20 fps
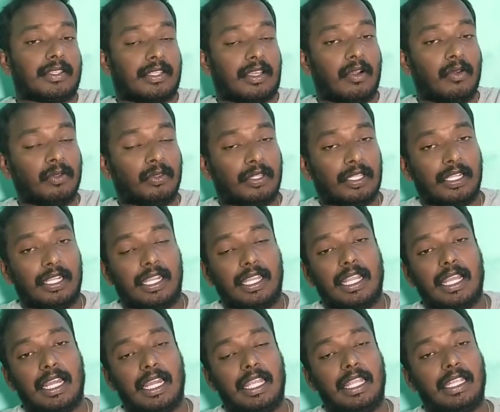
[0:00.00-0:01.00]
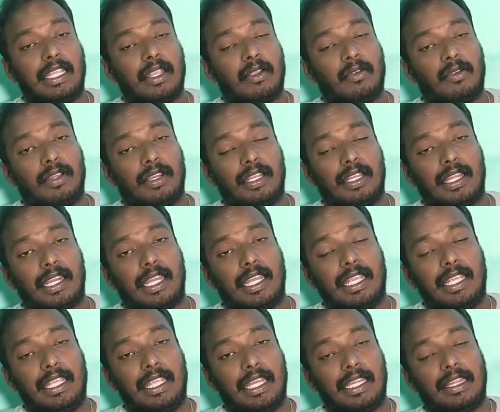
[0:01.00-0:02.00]
சவுத் இந்தியாவில் இயங்கிக் கொண்டிருக்கிற
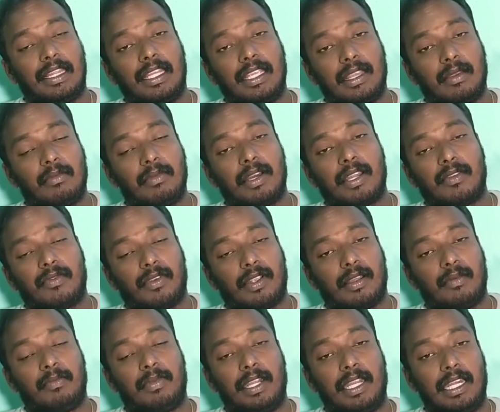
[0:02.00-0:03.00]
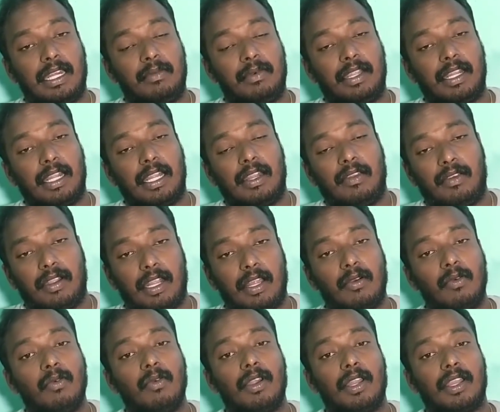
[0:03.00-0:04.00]
எந்த எம்ஆர்எஃப் கம்பெனி லிமிட்டடில்
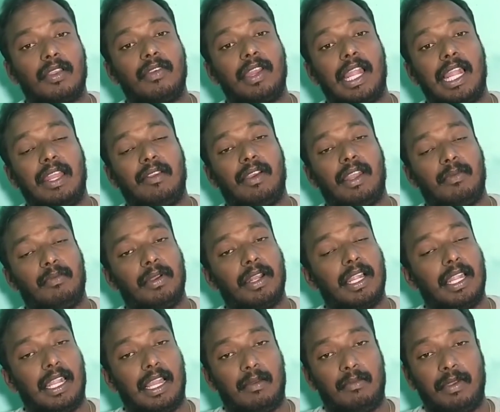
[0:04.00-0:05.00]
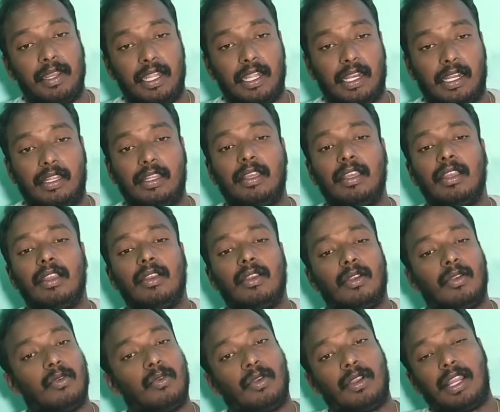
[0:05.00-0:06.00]
வேணால் உங்களுக்கு வேலை வாய்ப்புகள் அப்படின்றது
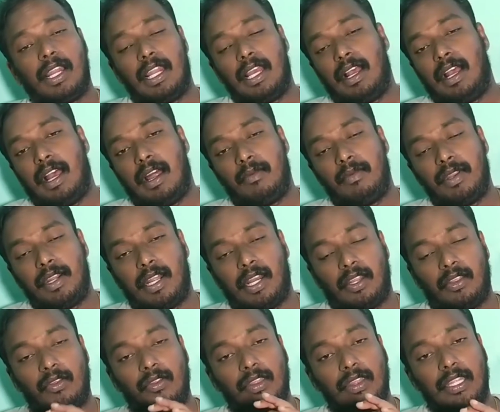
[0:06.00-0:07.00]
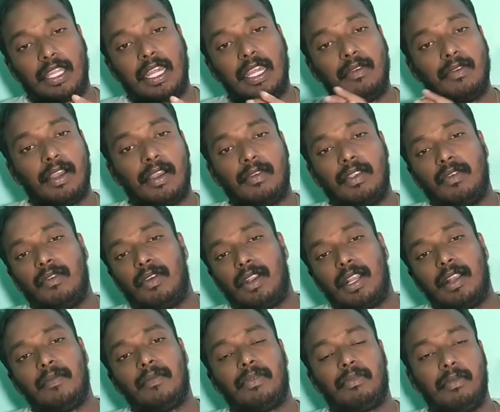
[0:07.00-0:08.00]
கொடுக்கலாம் அப்படின்றதையும் தெளிவாகவே
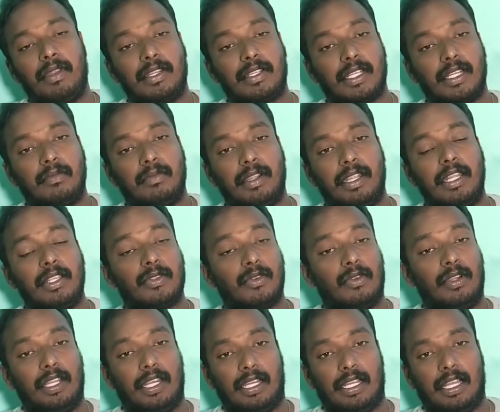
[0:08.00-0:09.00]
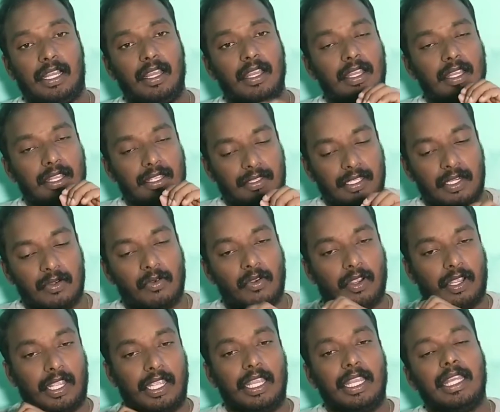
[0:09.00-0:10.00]
இவங்க மென்ஷன் பண்ணி சொல்லியிருக்காங்க சரி
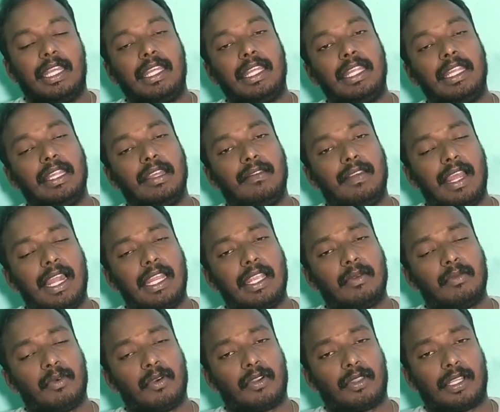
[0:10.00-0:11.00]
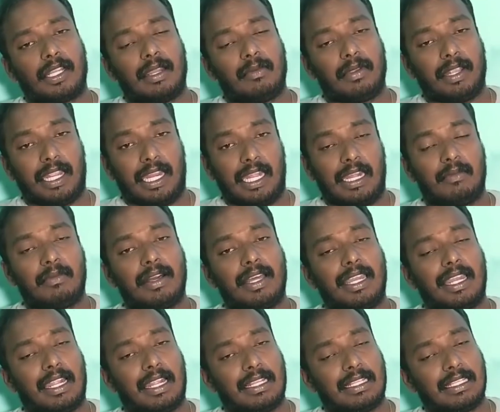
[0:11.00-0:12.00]
ஓகே இந்த வேலைக்கு போகிறதுக்கு நமக்கு என்ன
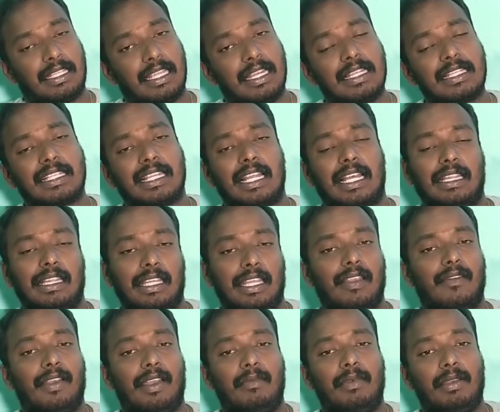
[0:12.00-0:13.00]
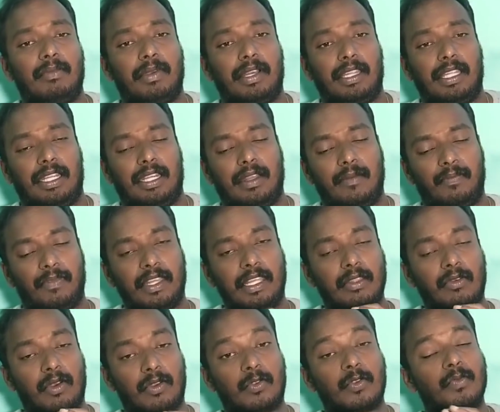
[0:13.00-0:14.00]
மாதிரியான ஸ்கில்ஸ்லாம் தேவை அப்படின்னு பார்த்தீங்கன்னா
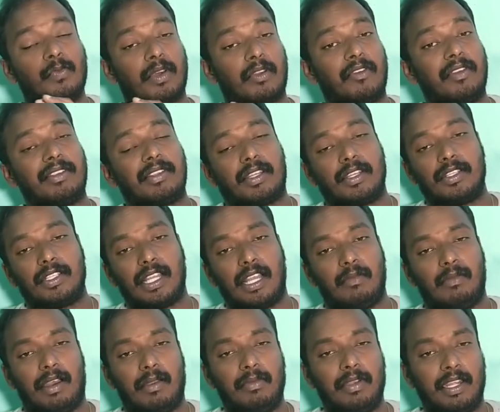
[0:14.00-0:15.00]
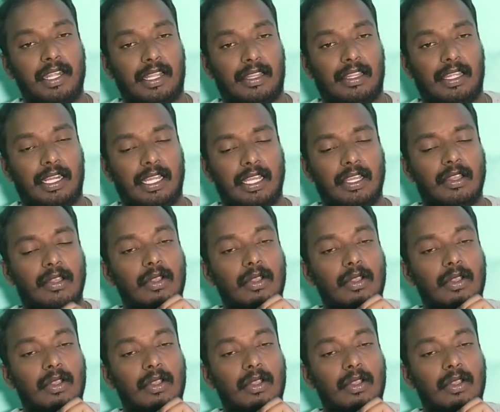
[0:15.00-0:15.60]
இது ஒரு சூப்பர்வைசர் ஜாப் அப்படின்றதால